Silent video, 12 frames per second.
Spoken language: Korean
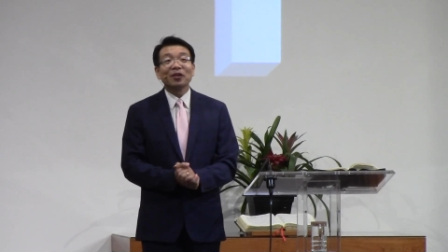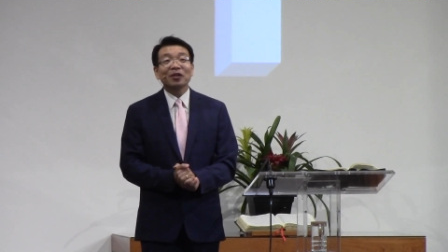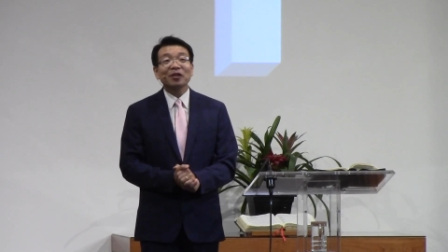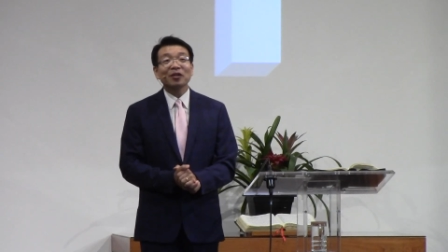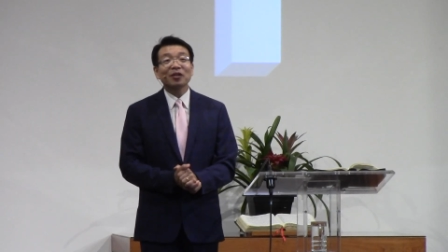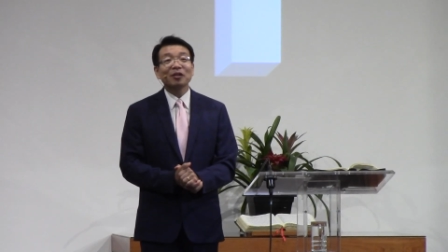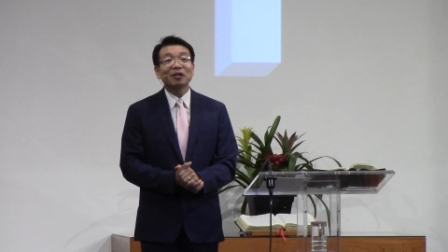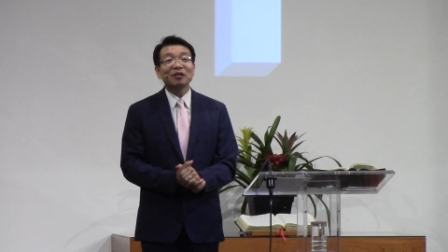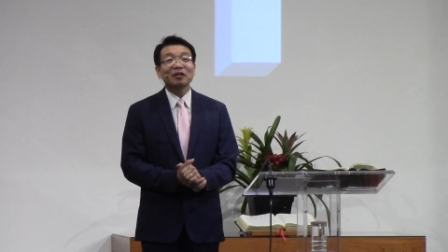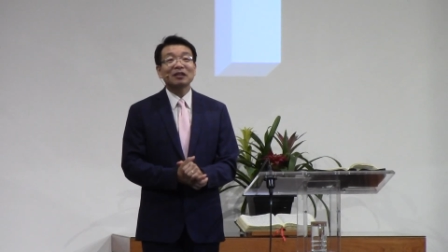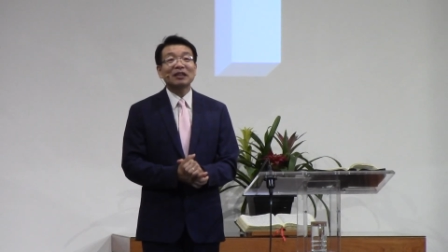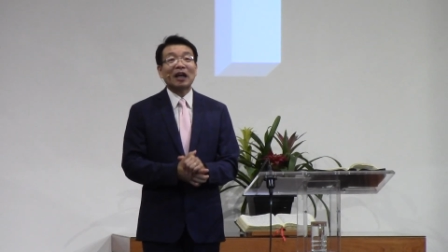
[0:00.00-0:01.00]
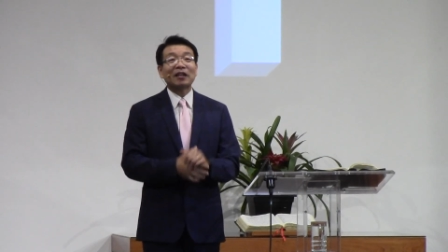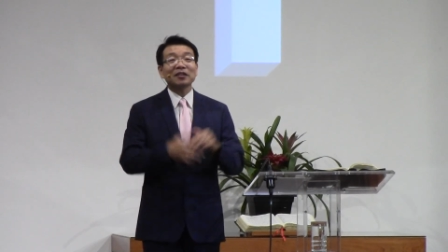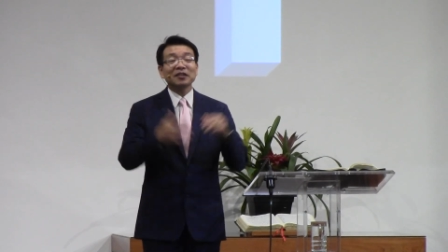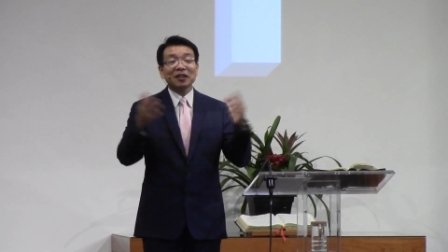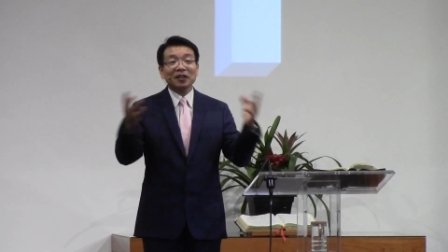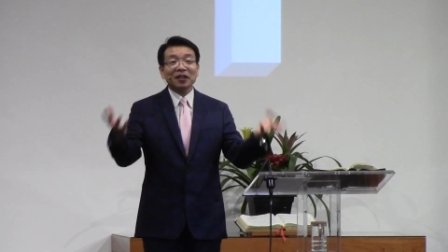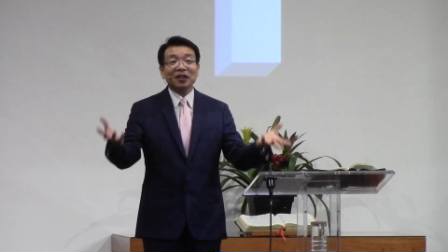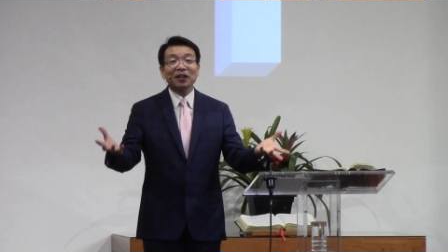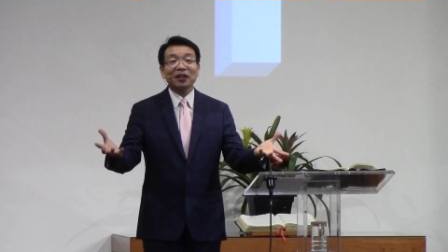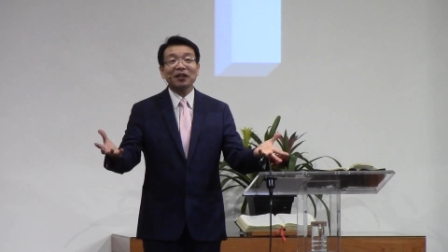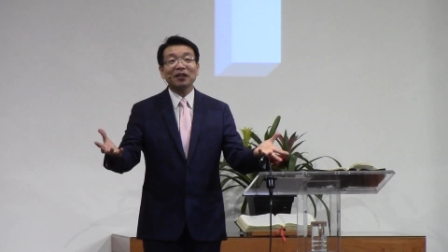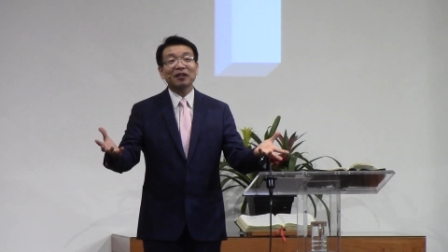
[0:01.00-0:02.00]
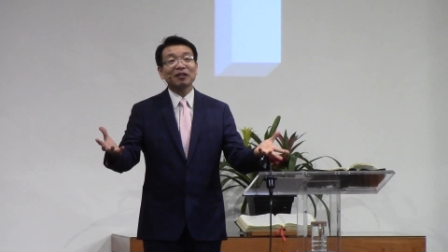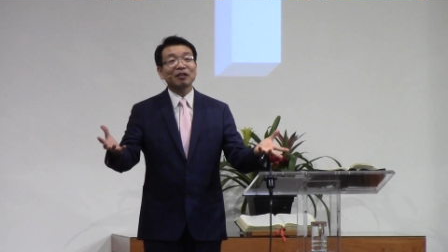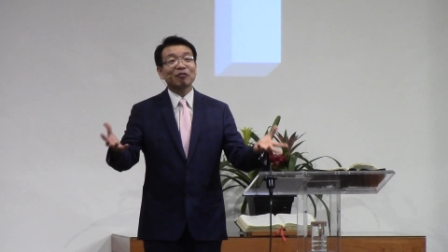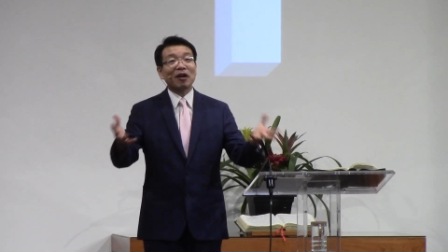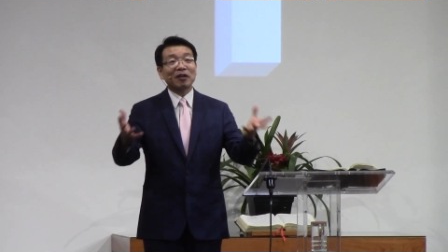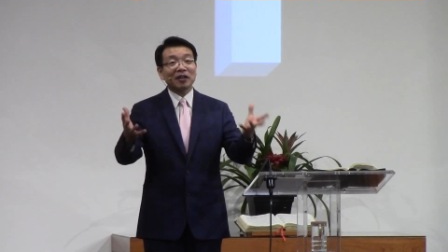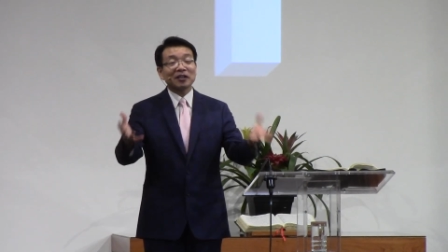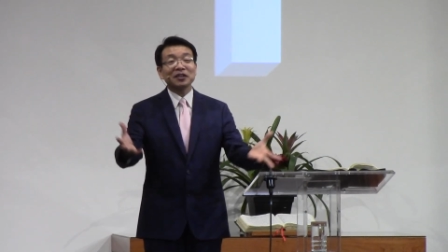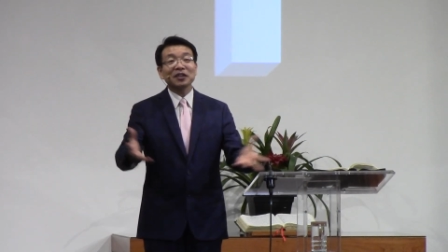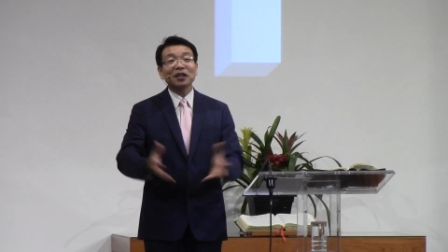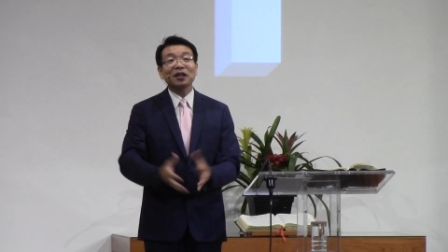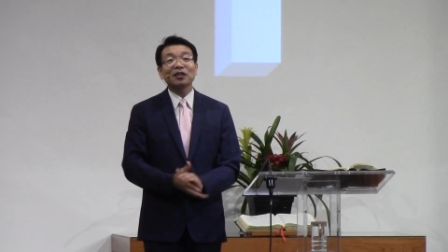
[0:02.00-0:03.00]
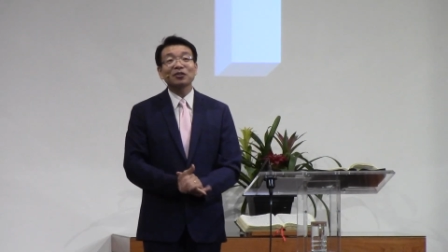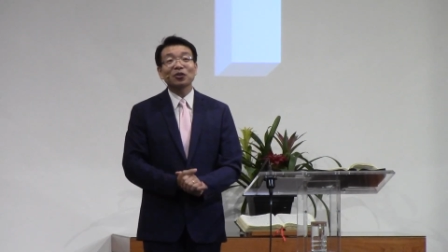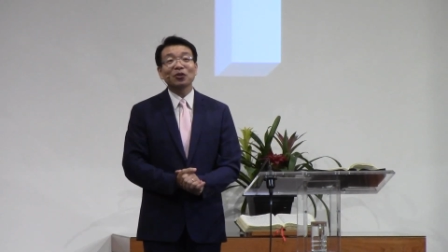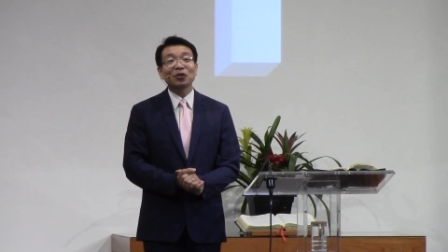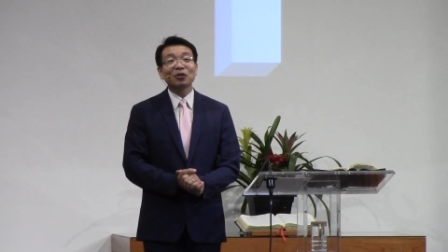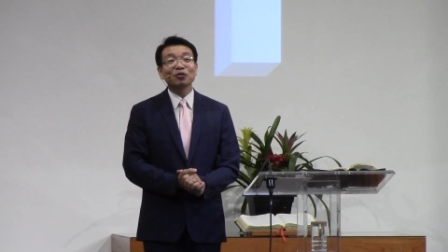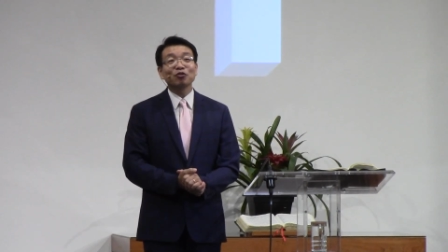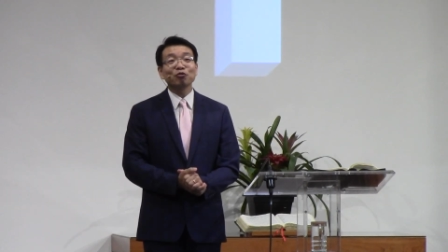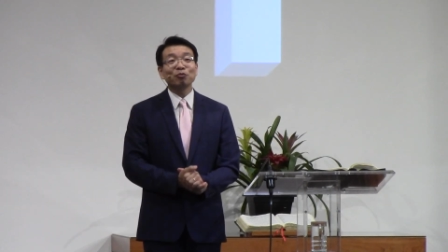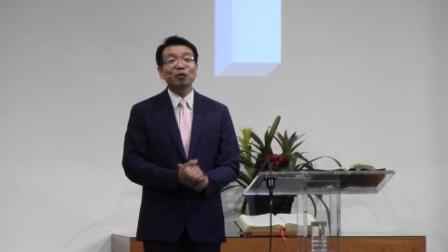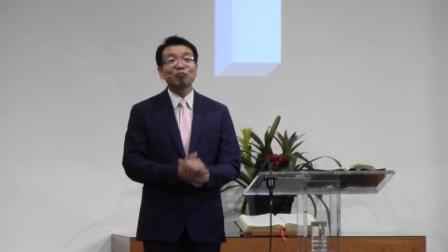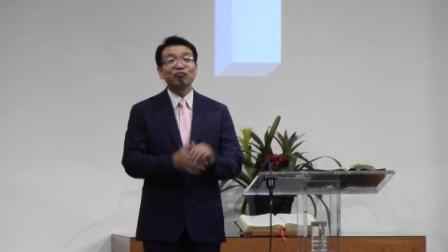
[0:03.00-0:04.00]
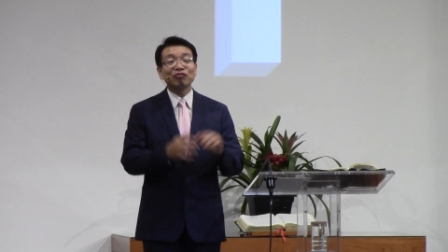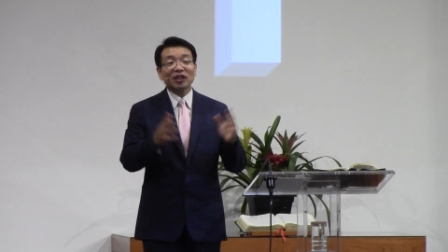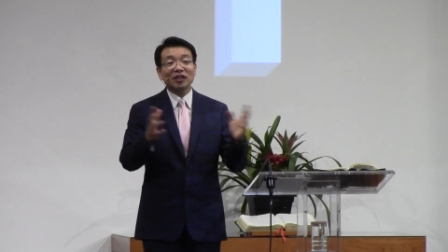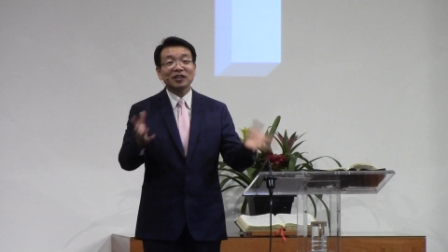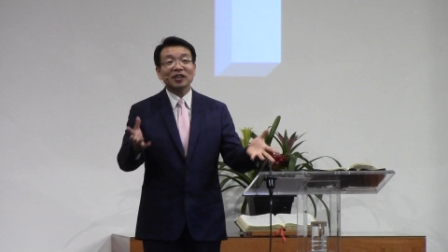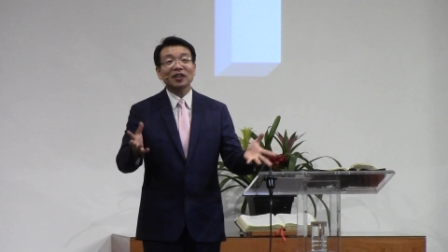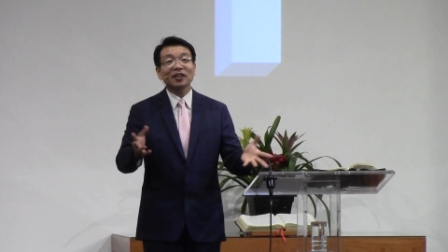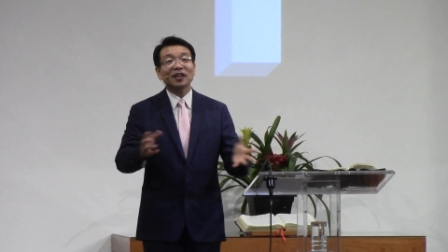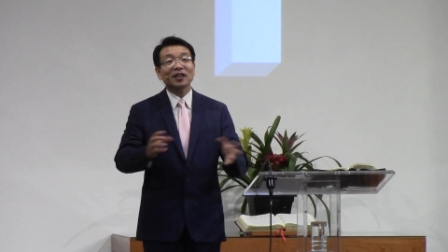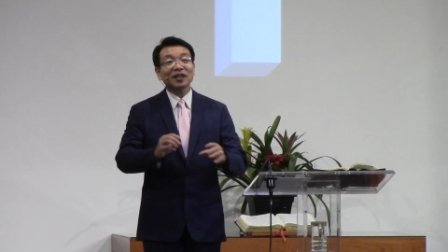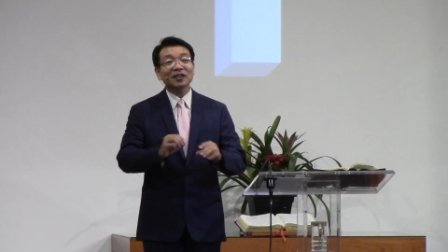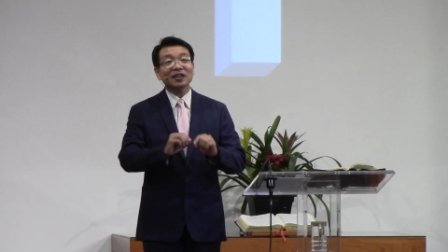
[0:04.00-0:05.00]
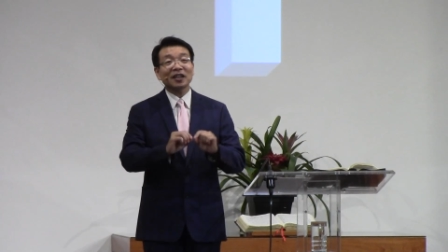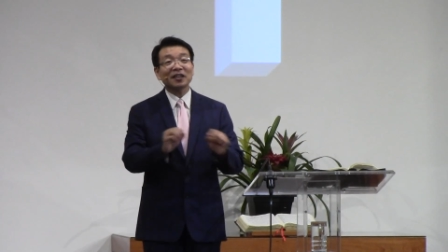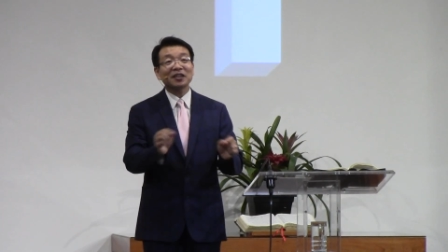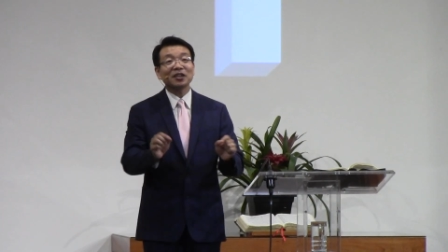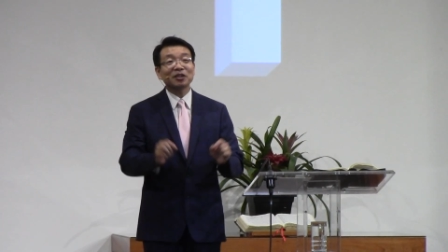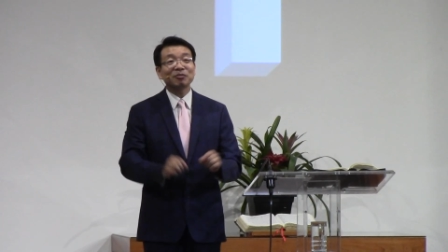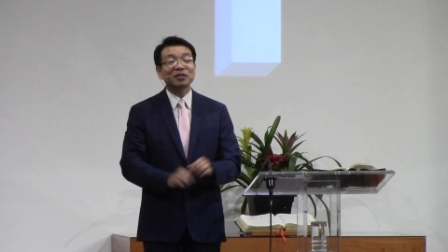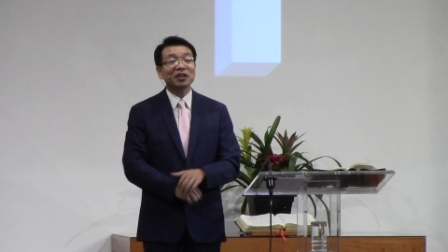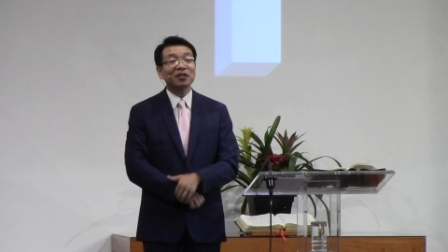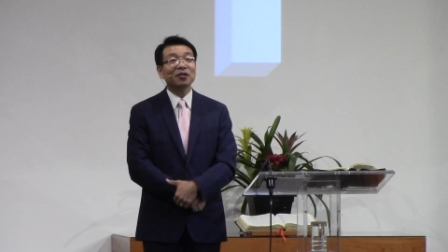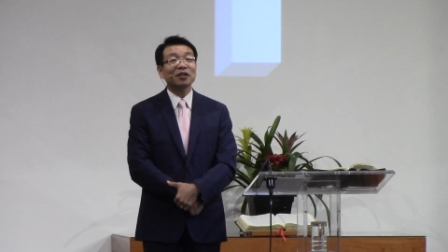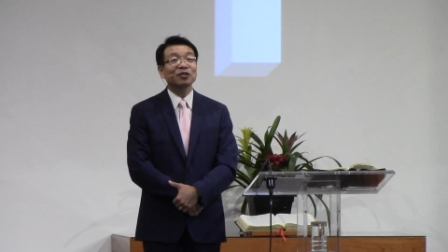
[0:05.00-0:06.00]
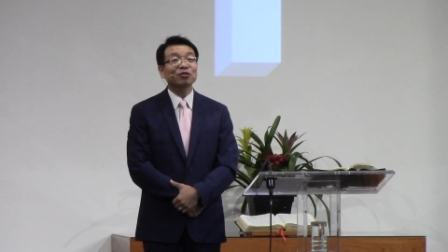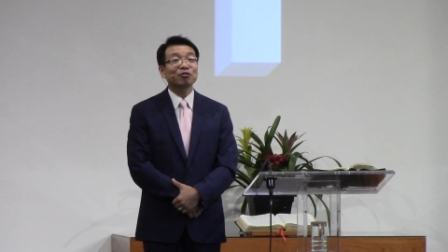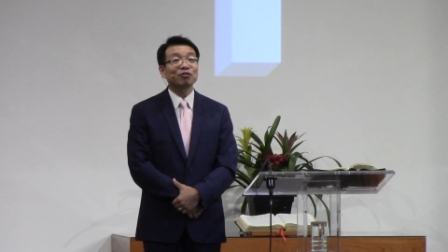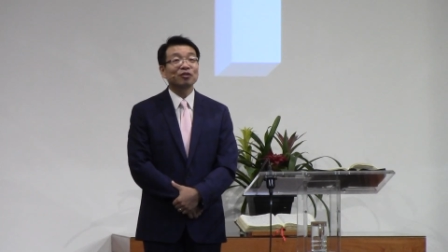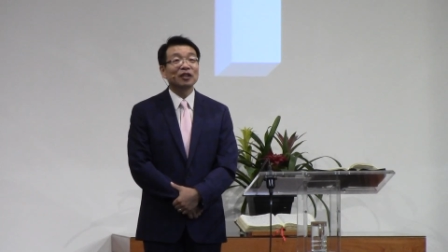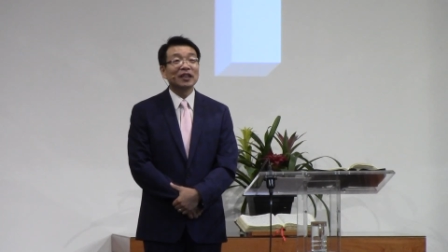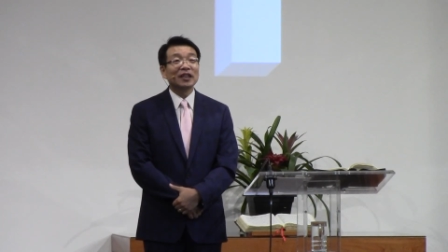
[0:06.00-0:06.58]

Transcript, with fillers: 에, 다른 나라의 관광지에 가서 유명 문화재에다가 자기 이름을 새겨가지고